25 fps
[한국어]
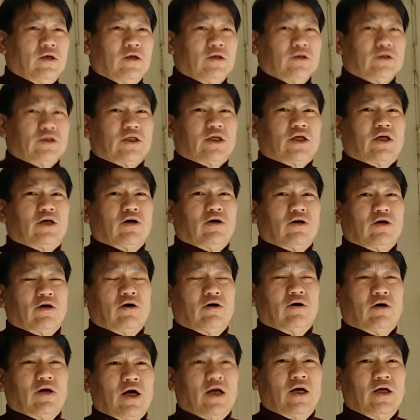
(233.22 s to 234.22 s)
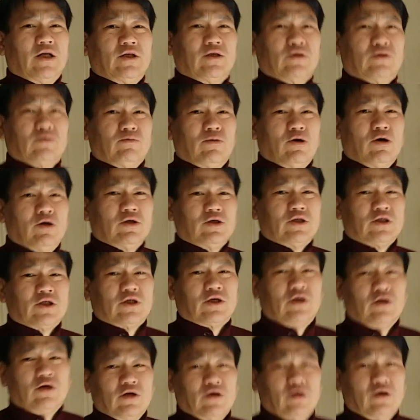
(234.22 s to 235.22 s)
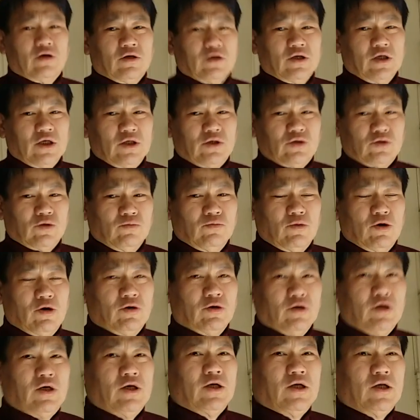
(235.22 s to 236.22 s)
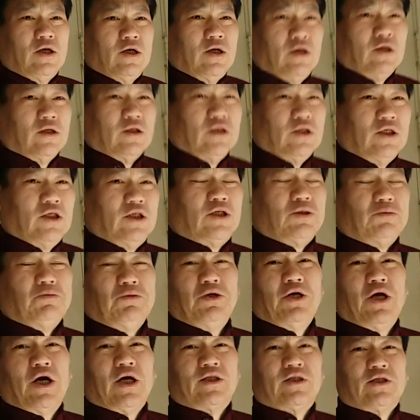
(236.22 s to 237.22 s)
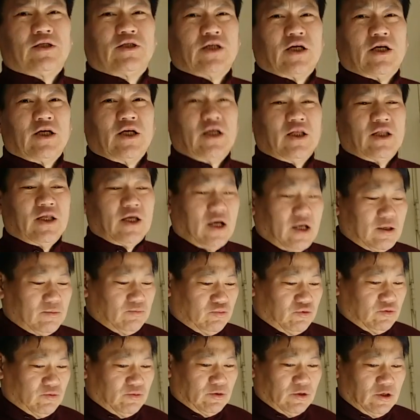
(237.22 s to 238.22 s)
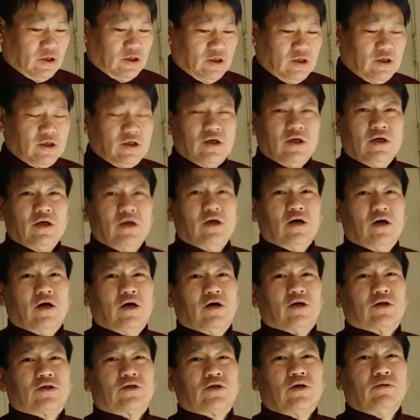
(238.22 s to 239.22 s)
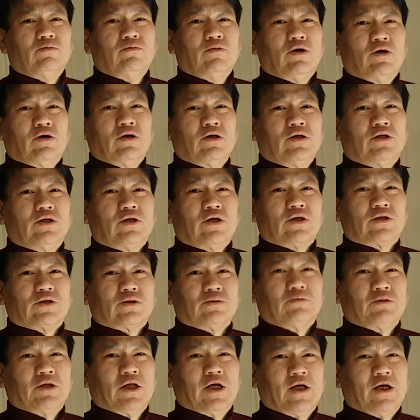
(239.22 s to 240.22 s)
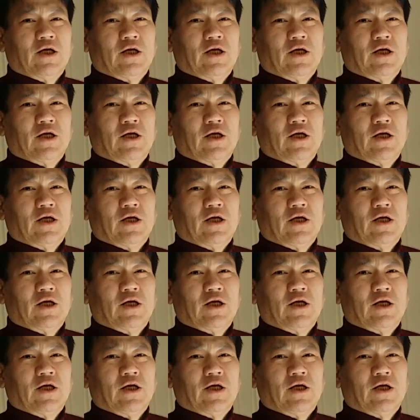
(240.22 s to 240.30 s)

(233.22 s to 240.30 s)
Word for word: 직결형, LED 조명, 직결형 이 조명을 22W짜리에 대한 부분을 어 설명을 드렸습니다.